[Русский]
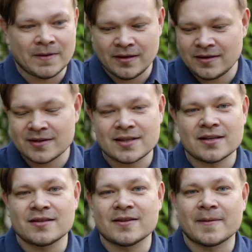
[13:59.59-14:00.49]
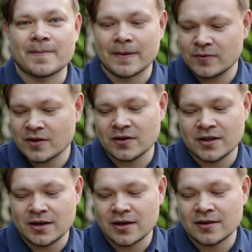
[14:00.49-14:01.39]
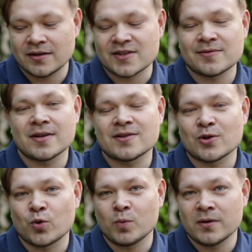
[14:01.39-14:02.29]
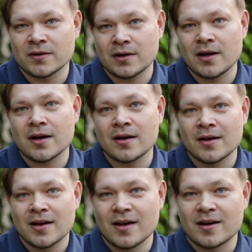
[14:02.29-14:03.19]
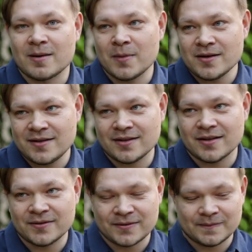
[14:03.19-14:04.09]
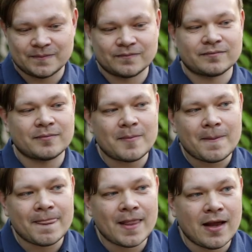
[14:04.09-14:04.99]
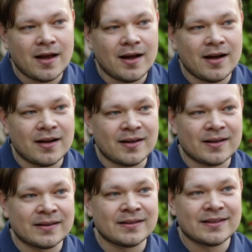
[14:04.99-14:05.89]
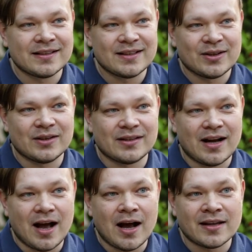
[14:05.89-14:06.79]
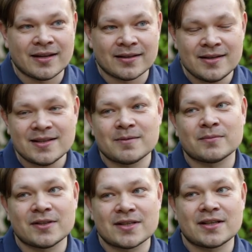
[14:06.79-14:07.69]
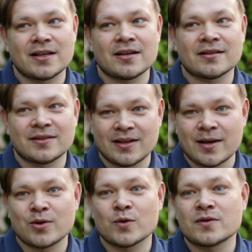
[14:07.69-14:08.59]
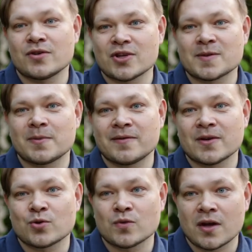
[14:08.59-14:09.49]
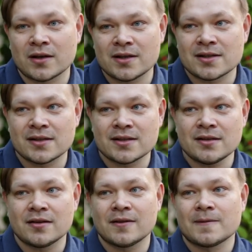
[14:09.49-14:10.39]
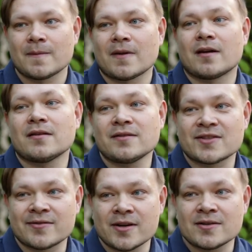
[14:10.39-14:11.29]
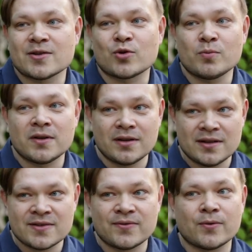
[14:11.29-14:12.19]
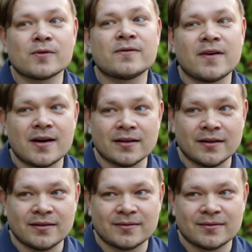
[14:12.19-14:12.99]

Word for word: И, кстати, вот эта книга, она называется «Руби для романтиков». А на английском языке, я ее сейчас перевожу на английский язык, она называется «Ruby is for fun».